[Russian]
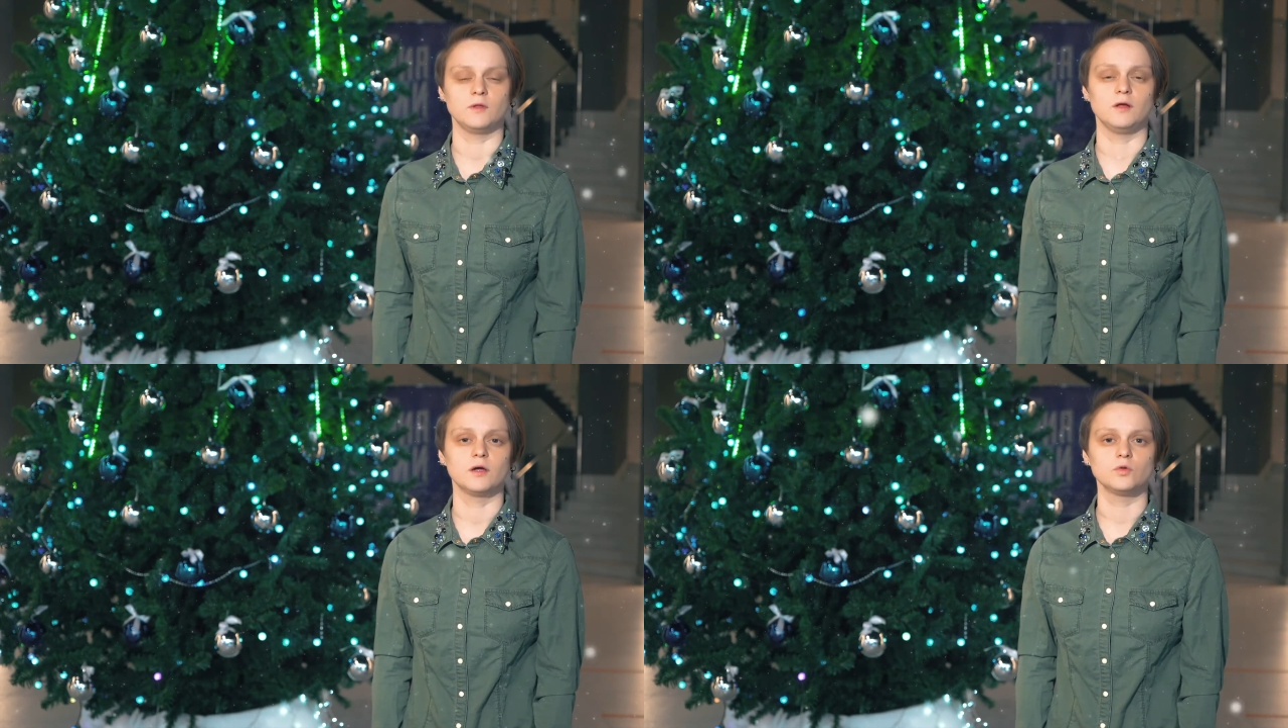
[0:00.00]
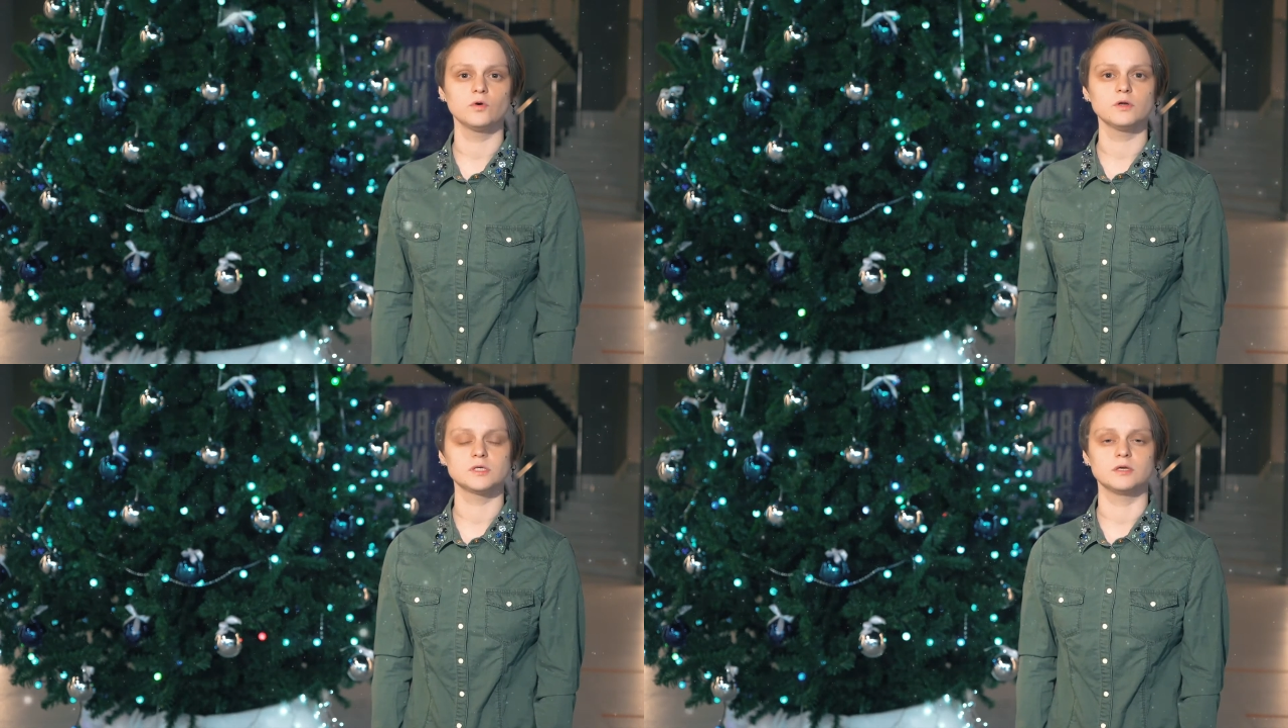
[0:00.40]
для
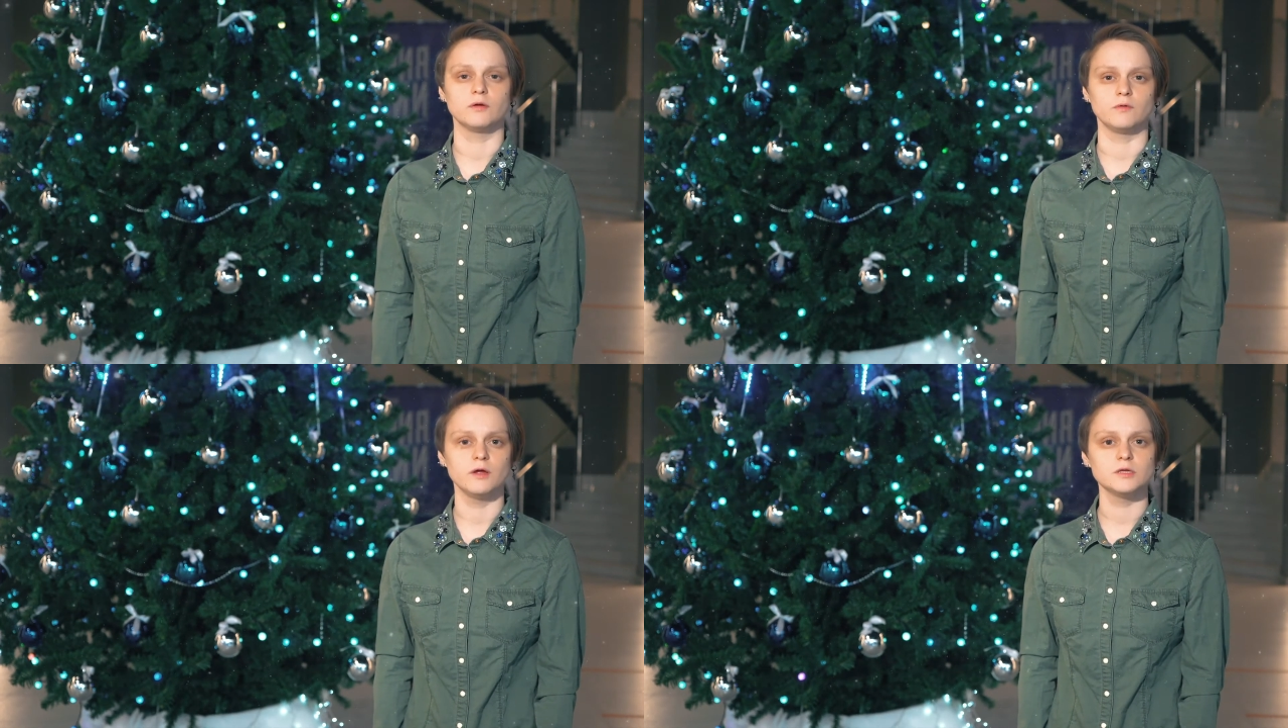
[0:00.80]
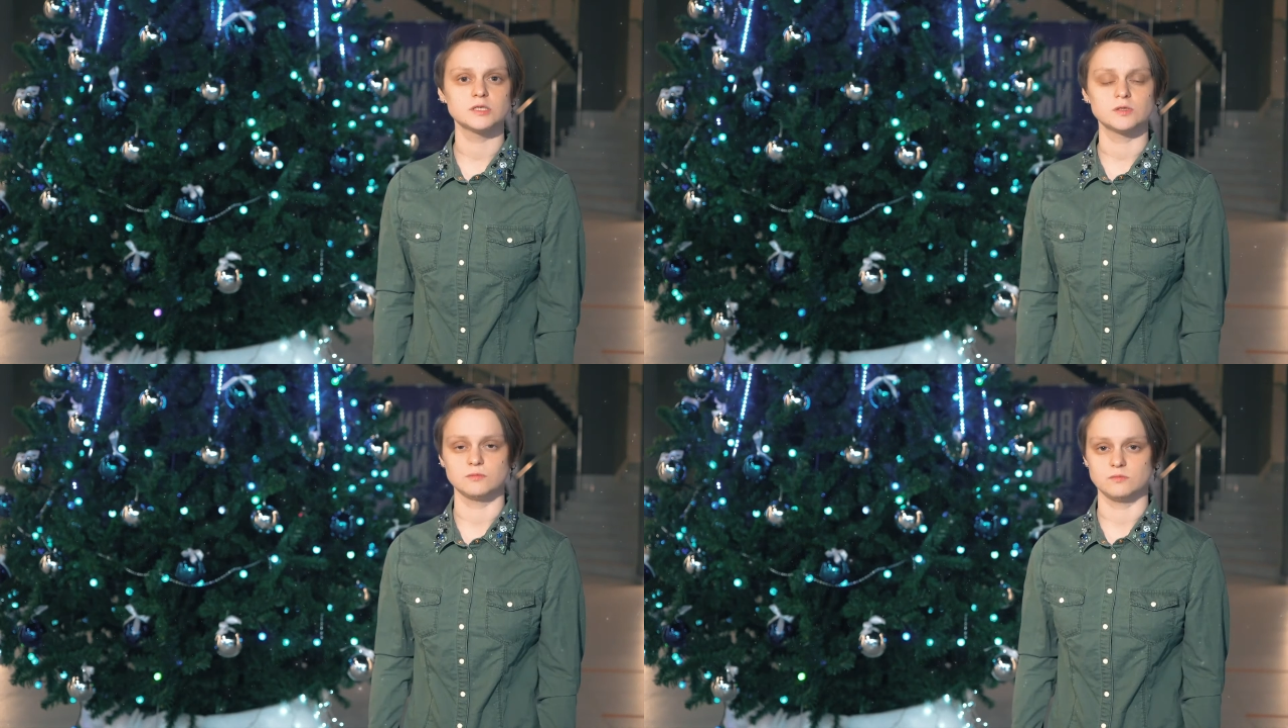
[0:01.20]
которой
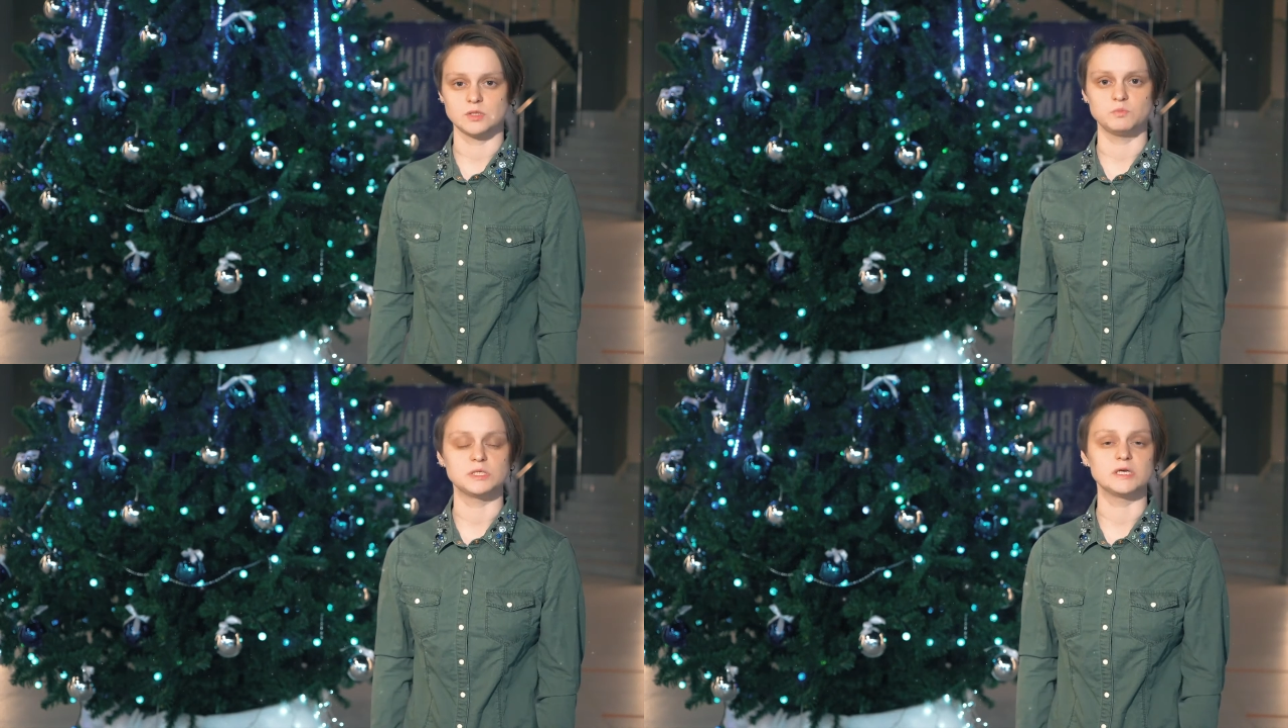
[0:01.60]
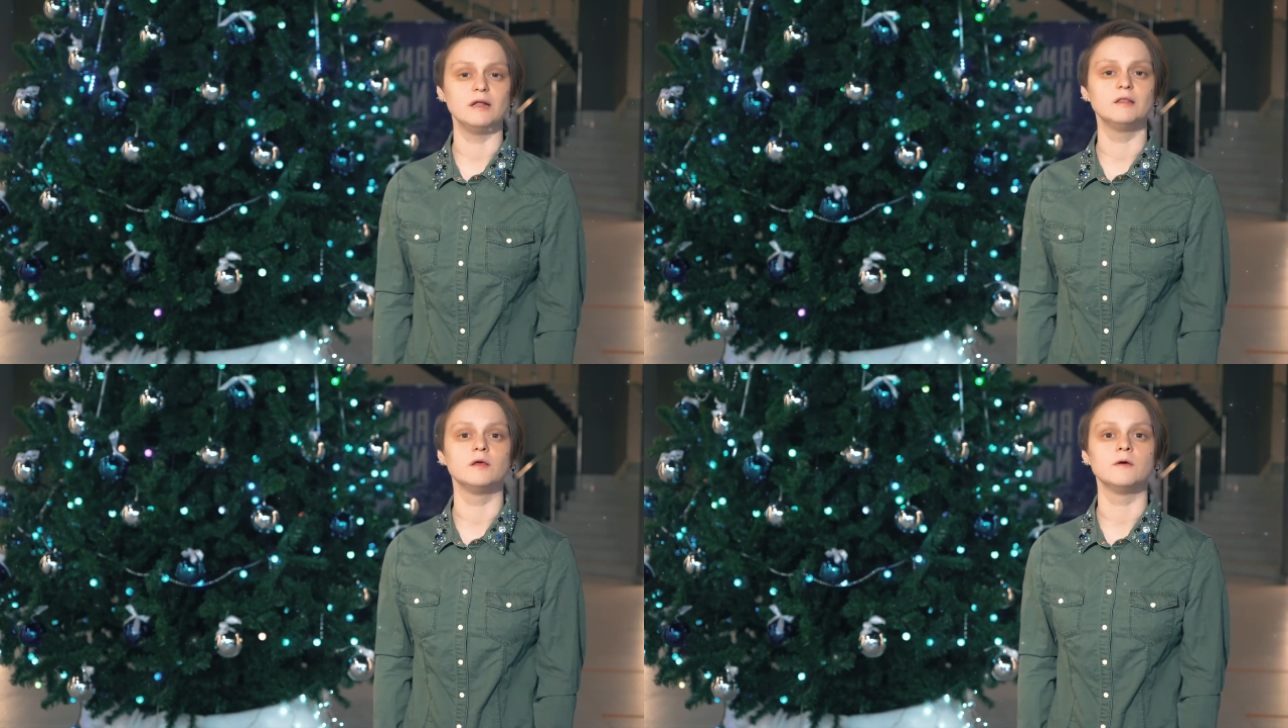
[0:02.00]
изготовлялись
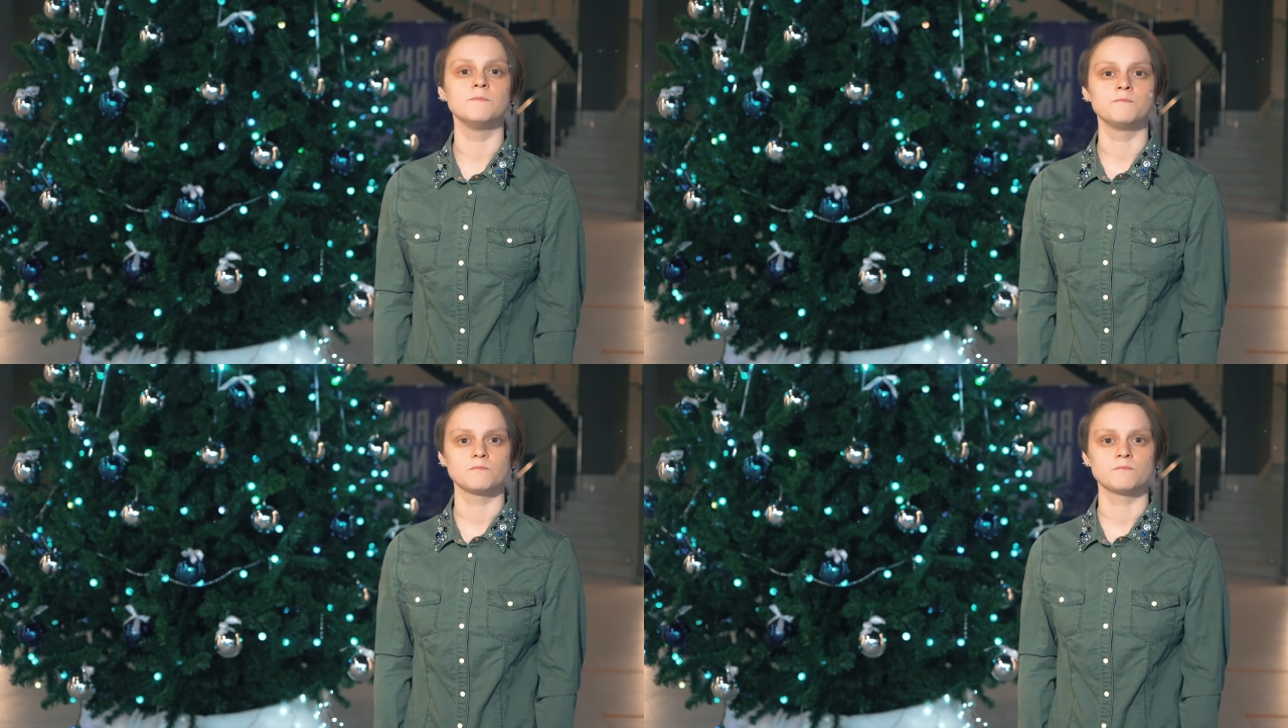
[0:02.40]
специальные